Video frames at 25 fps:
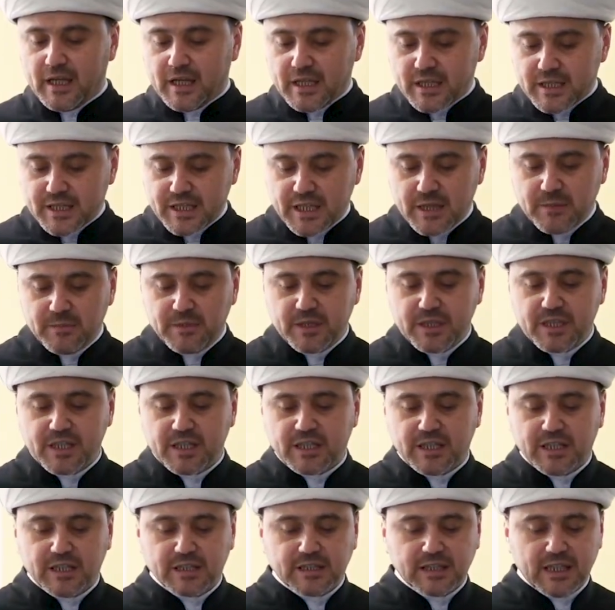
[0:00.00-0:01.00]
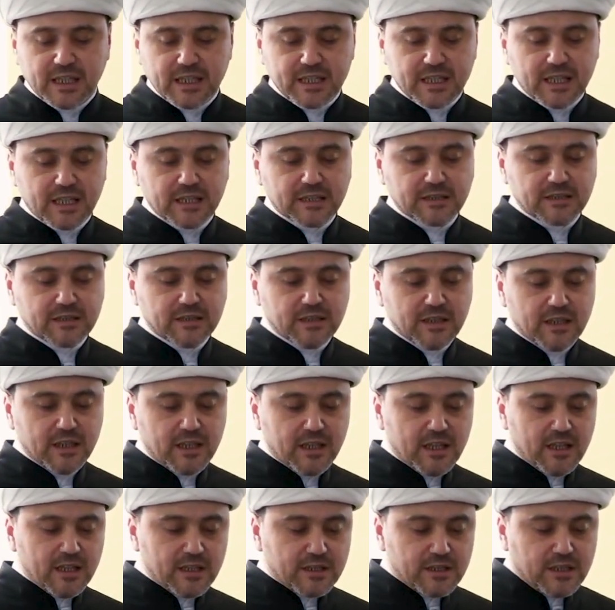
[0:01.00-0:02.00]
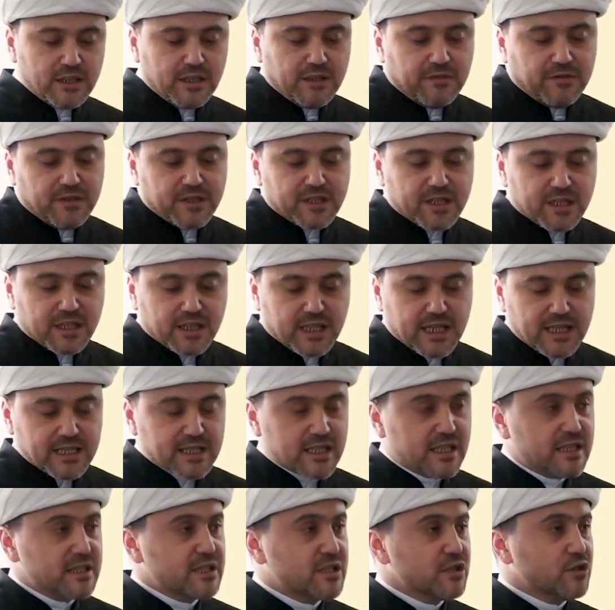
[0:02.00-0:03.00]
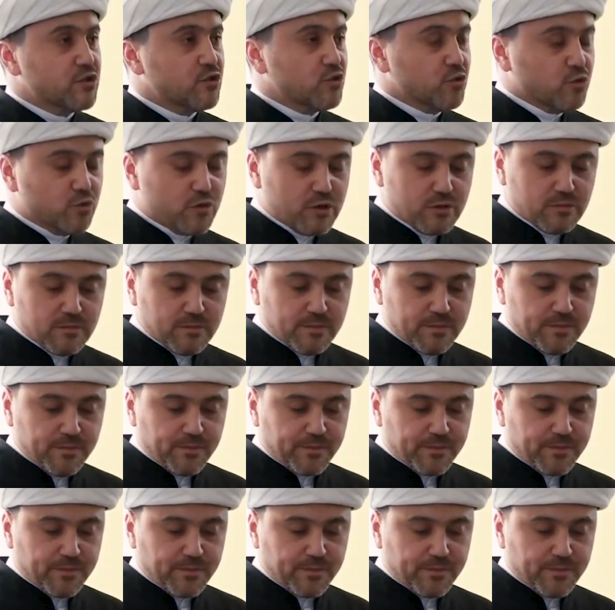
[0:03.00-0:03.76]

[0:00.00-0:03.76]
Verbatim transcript: 70 лет назад телевизор казался чудом,